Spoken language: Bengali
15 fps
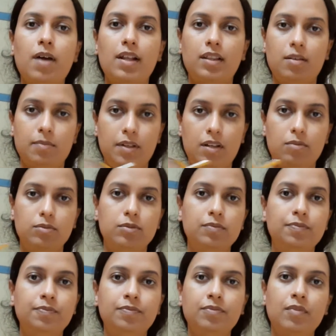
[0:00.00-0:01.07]
বাতাবি লেবু
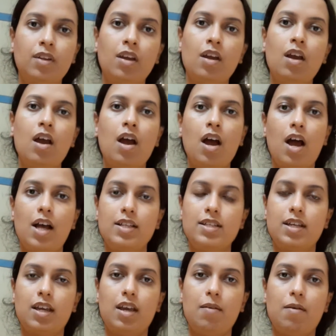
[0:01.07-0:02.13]

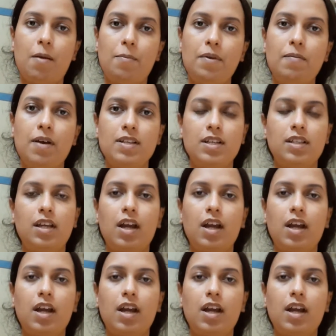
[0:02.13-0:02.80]
আজকে আপি বাজার